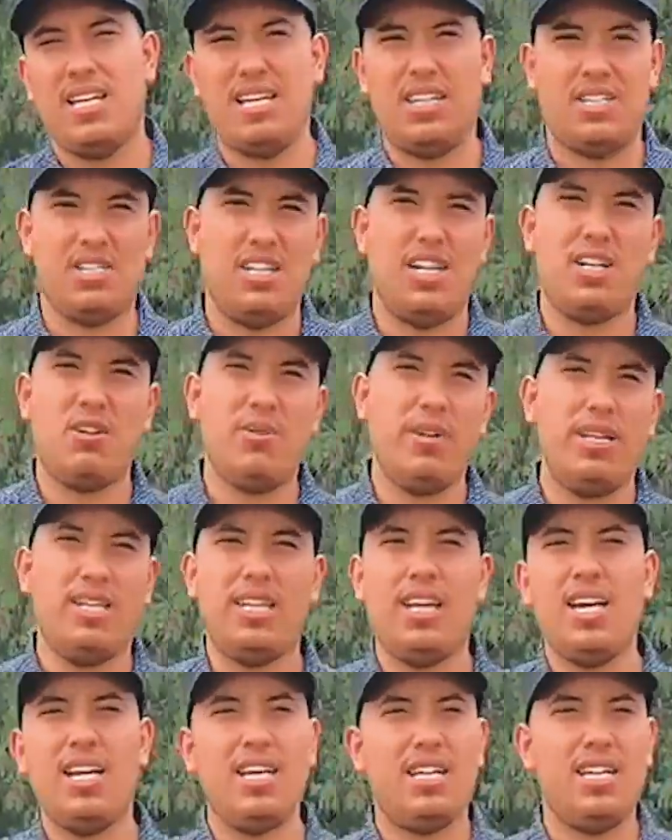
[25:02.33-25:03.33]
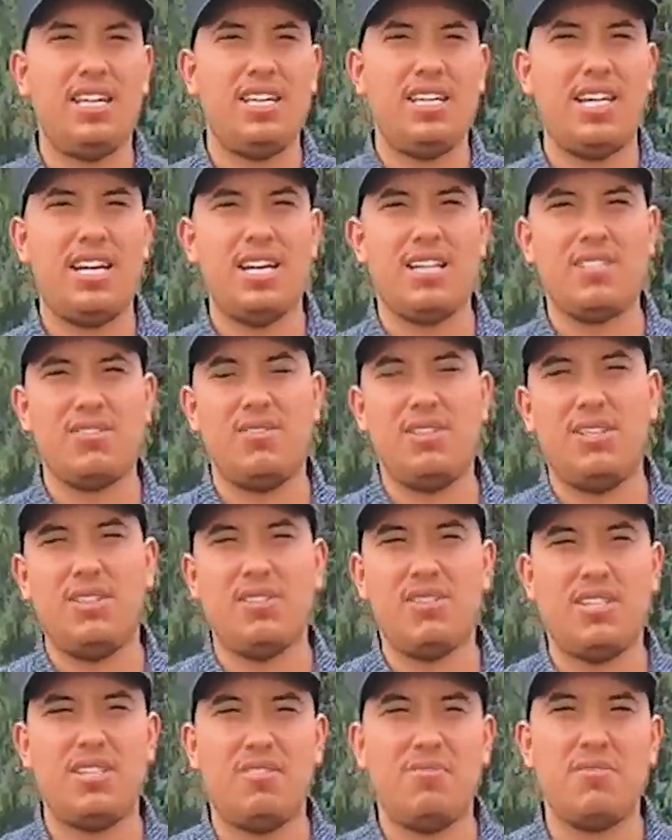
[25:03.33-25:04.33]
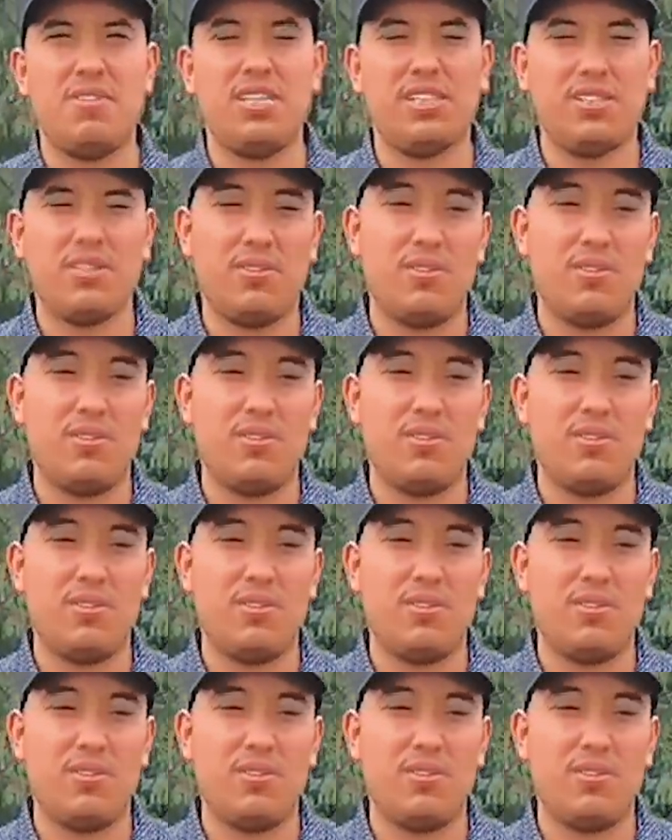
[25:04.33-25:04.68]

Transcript: echa la agüita y ya solito se dio bonito,